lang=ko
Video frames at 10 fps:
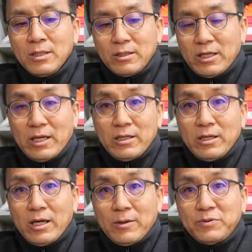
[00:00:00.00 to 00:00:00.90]
그냥
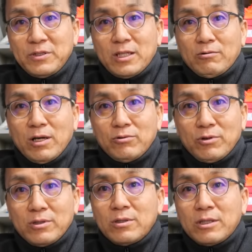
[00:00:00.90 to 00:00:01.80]
a 게 FG다고
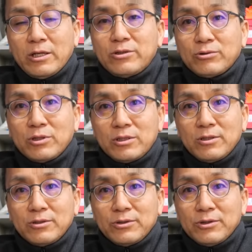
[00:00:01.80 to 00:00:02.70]
해도 될 정도의
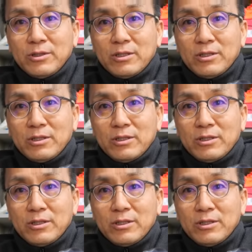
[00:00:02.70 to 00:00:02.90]
스터드죠.